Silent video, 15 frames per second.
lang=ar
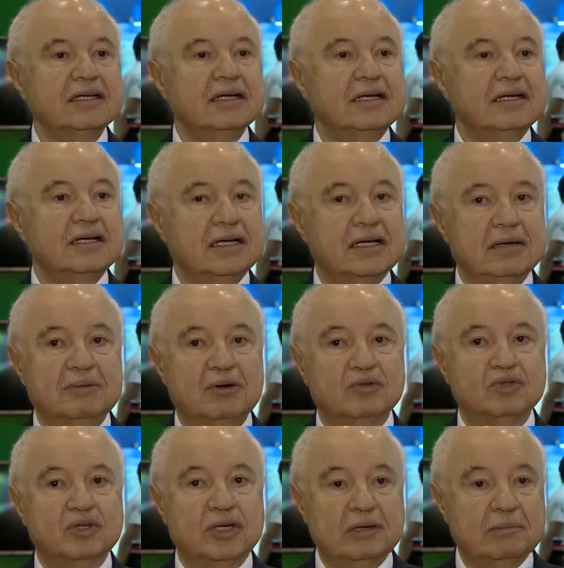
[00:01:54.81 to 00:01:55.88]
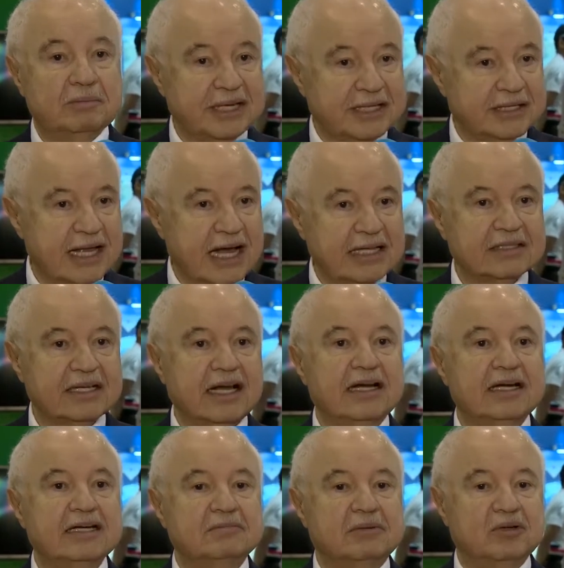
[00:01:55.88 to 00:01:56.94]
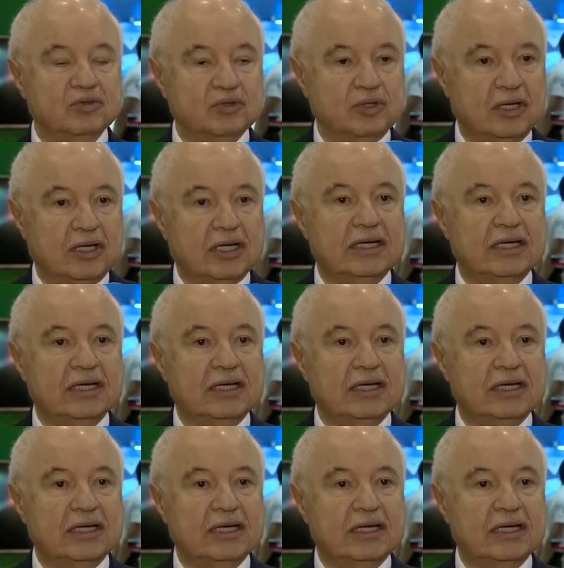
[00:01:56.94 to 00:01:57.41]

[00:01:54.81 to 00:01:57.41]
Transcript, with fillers: لموضوع البيج داتا لموضوع